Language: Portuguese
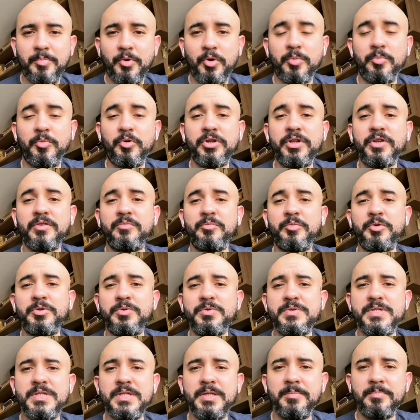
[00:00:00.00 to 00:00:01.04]
Por um motivo
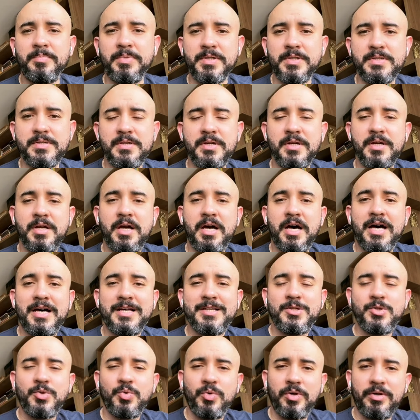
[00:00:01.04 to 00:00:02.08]
muito simples.
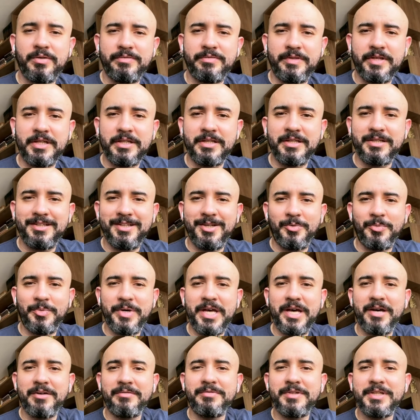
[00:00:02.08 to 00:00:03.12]
A sua vida não
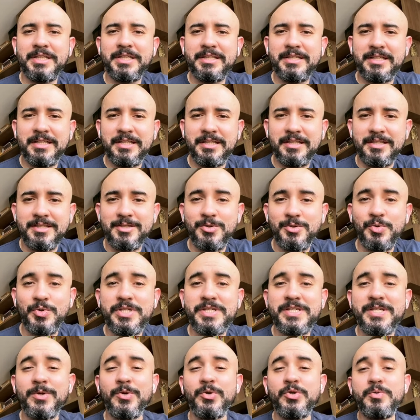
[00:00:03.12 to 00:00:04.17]
é a vida deles.
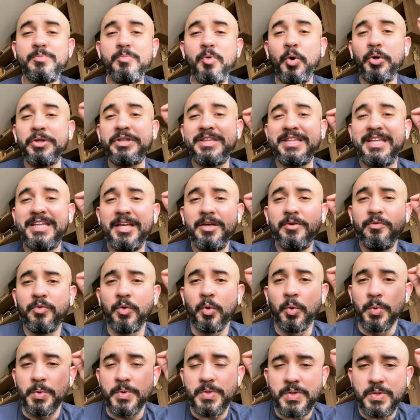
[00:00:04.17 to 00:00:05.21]
Os seus
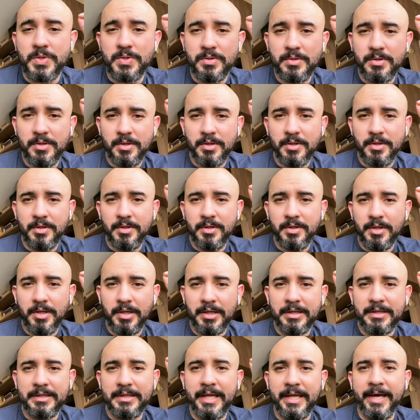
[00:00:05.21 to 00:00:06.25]
motivos
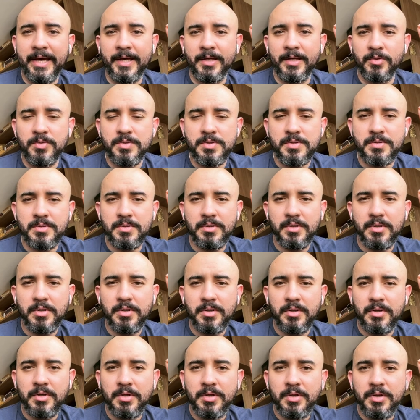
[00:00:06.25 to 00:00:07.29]
internos
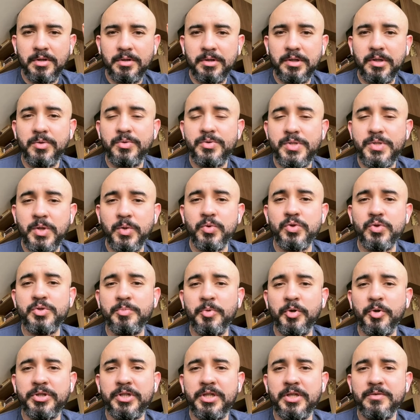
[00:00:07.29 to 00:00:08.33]
não são os
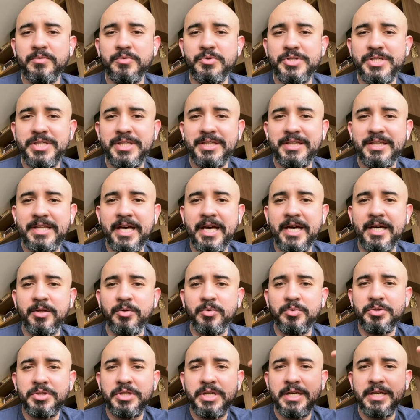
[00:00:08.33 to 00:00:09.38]
motivos
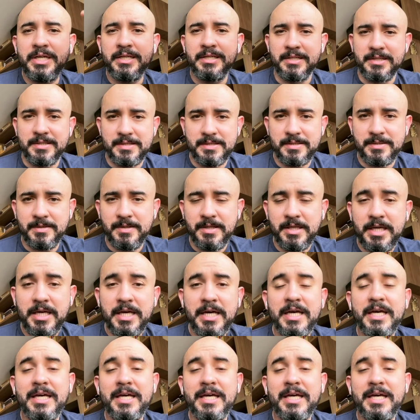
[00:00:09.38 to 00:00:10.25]
internos deles